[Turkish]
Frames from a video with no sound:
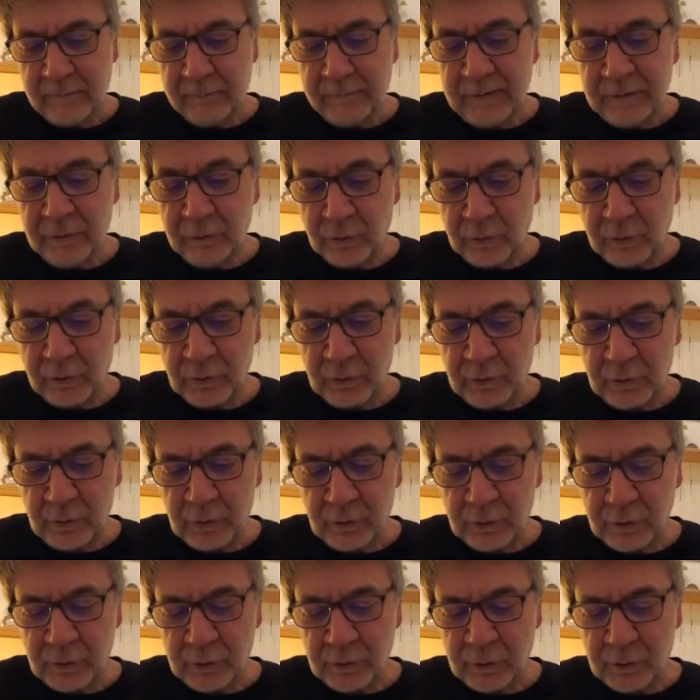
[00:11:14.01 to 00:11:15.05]

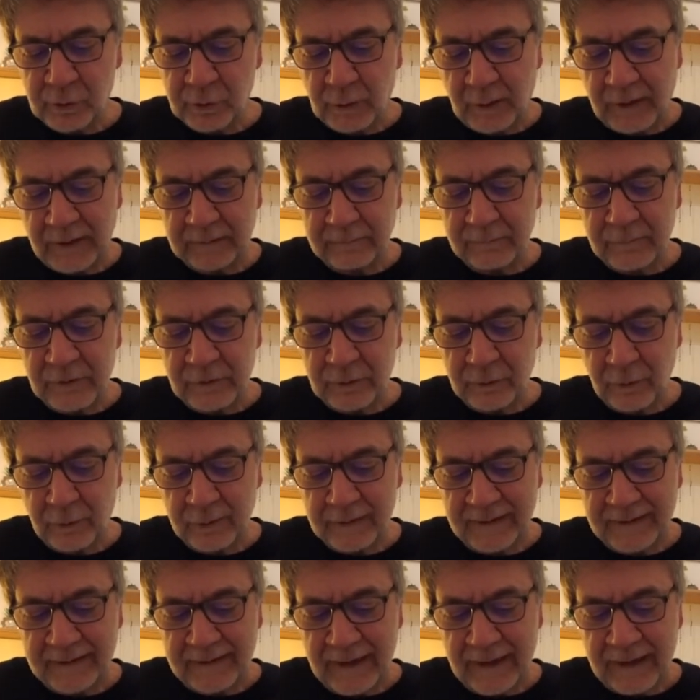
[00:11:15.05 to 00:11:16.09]

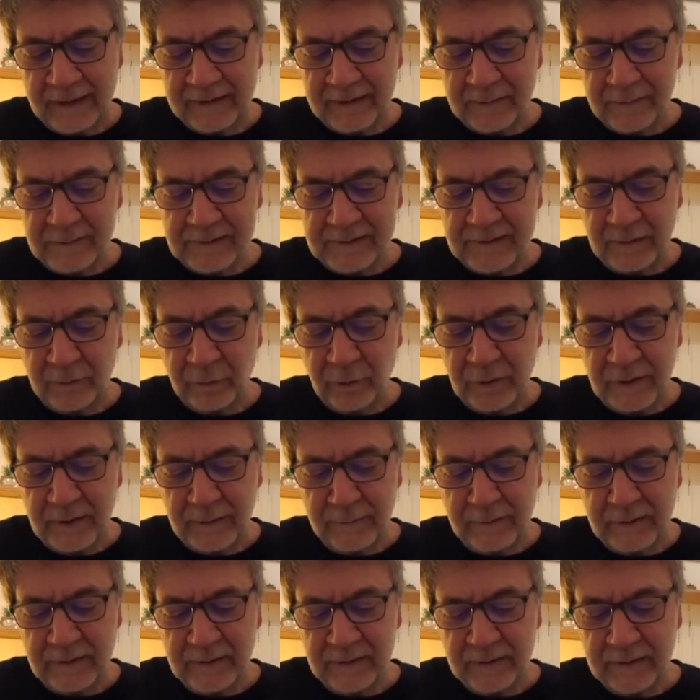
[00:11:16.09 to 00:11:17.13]
1964'e geldiğimizde
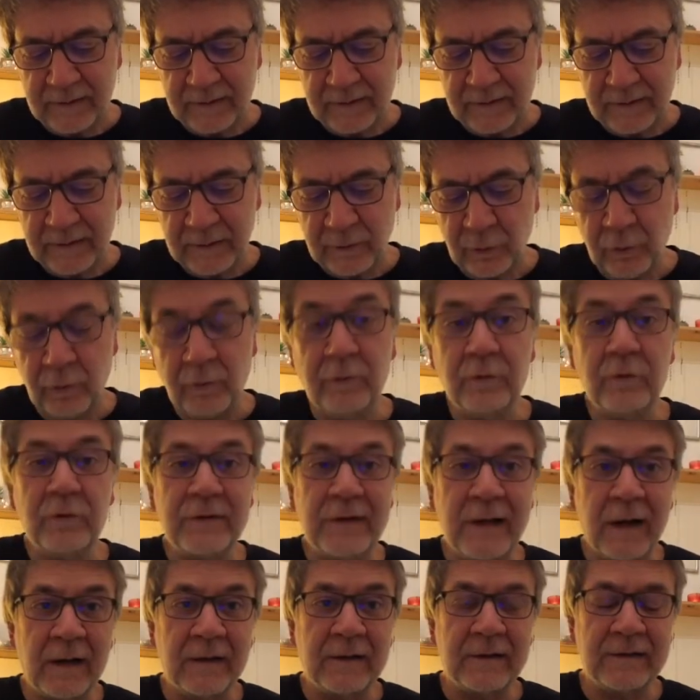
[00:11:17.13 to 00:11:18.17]
dönemin ünlü
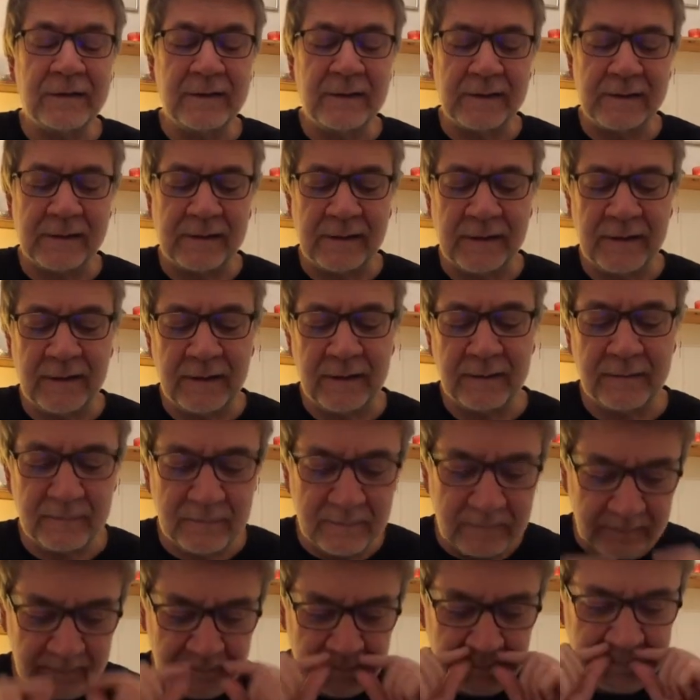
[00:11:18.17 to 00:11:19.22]
şarkıcısı
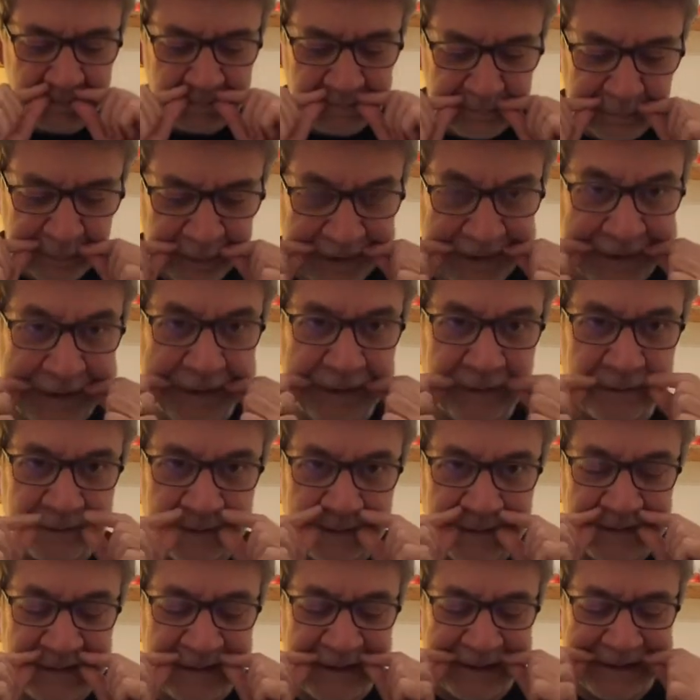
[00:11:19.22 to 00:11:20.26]
böyle
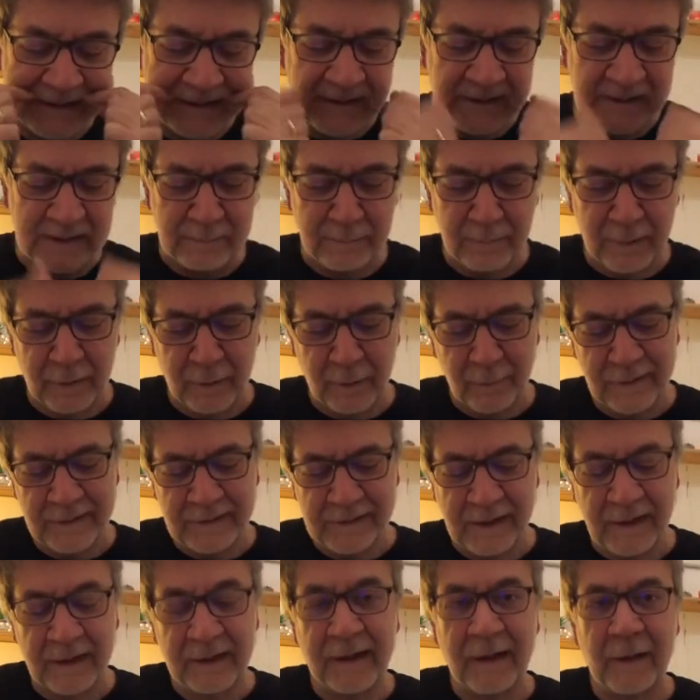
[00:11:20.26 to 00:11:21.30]
hatırlayacaksınız
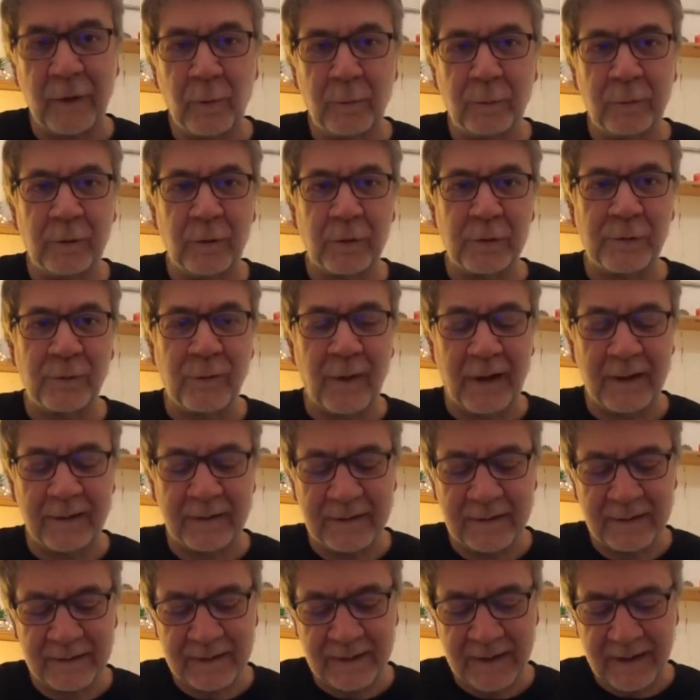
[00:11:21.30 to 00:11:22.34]
Manolis Angelopoulos
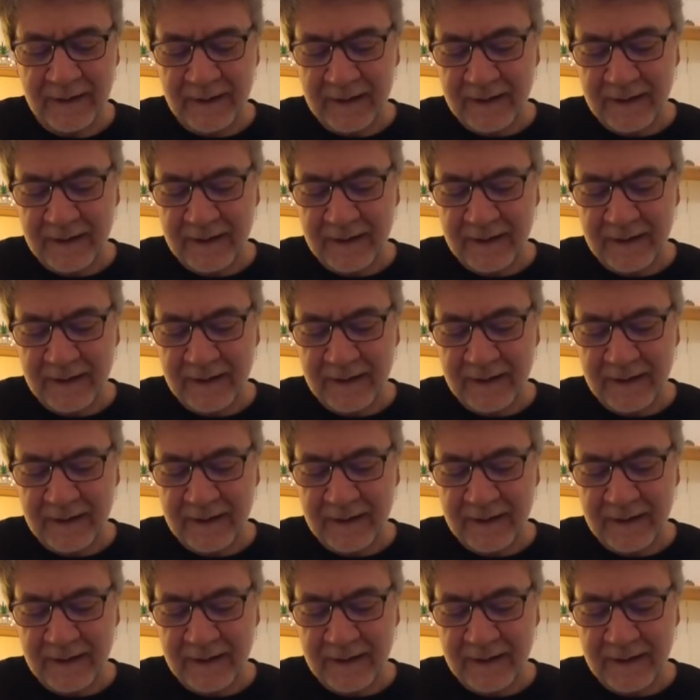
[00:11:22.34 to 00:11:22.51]
vardır.